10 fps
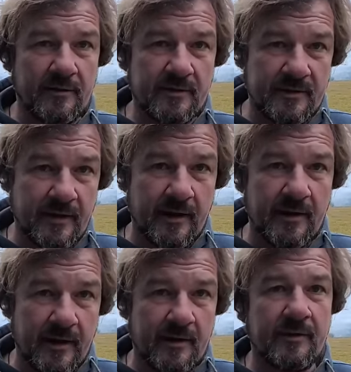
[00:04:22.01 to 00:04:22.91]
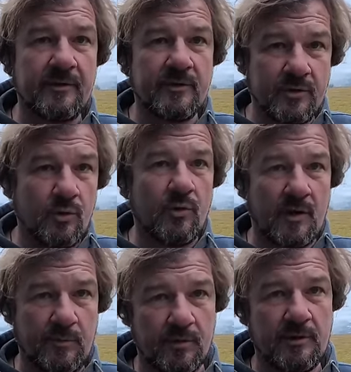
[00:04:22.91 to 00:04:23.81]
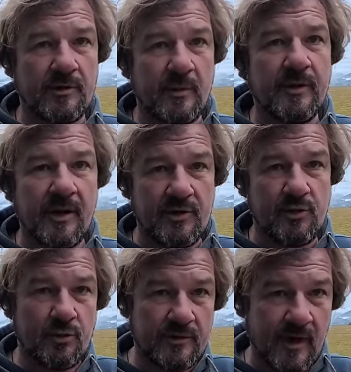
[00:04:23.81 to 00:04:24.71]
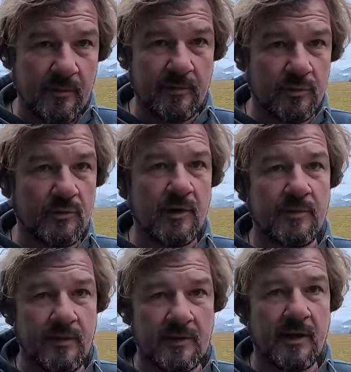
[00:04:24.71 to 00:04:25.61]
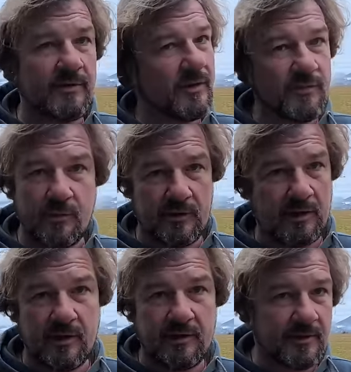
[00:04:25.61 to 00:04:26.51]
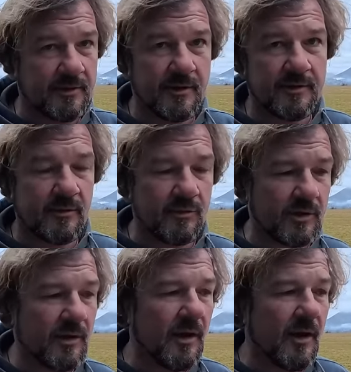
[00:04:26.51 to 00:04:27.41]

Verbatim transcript: зная как, что работает, апгрейджу это сам и буду на этом летать, на свой страх и риск, естественно, уже,